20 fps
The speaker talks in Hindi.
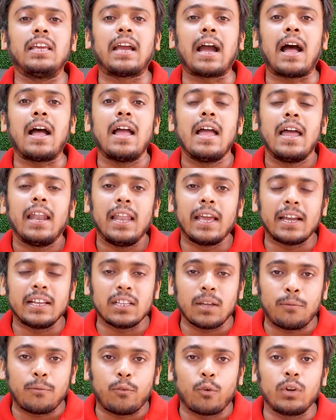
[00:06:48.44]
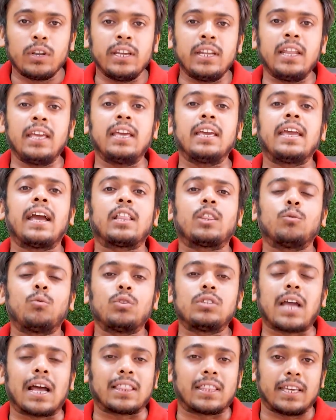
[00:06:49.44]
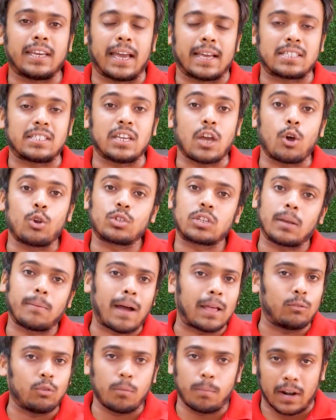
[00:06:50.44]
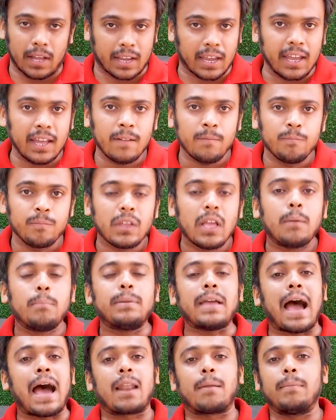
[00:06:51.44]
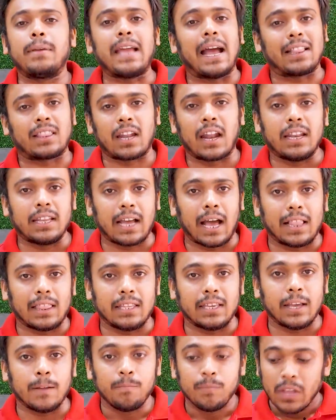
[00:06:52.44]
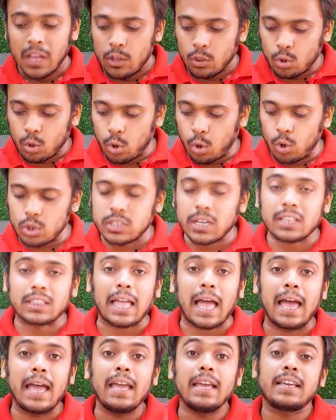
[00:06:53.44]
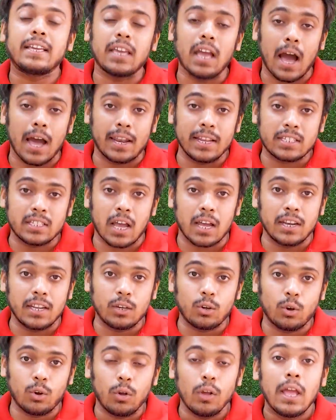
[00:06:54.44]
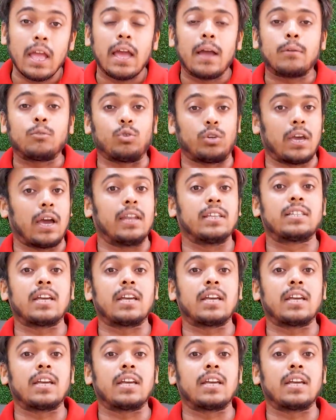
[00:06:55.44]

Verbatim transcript: का लेकिन जब फ़ोन ही नहीं गया तो वो जाते कैसे और उसके बाद वो बढ़ के बिहार में यात्रा निकाल दी है तो हो सकता है कि हरी सहनी को चूँकि हरी